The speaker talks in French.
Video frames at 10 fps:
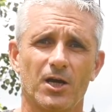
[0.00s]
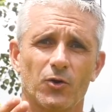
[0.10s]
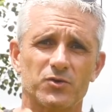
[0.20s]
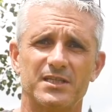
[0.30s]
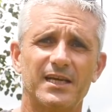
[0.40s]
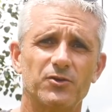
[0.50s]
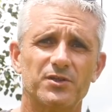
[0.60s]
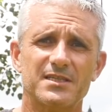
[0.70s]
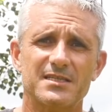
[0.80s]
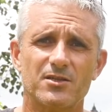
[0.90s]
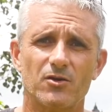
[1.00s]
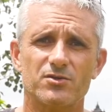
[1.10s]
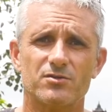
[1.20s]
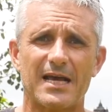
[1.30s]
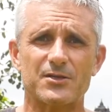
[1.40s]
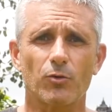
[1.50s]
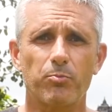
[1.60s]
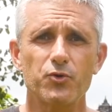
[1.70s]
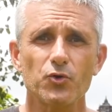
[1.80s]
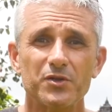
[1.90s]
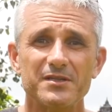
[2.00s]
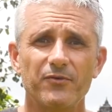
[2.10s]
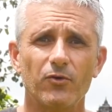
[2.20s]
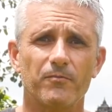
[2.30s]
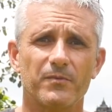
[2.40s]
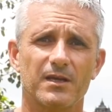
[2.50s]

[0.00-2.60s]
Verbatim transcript: Considérer notre existence à son plus haut niveau,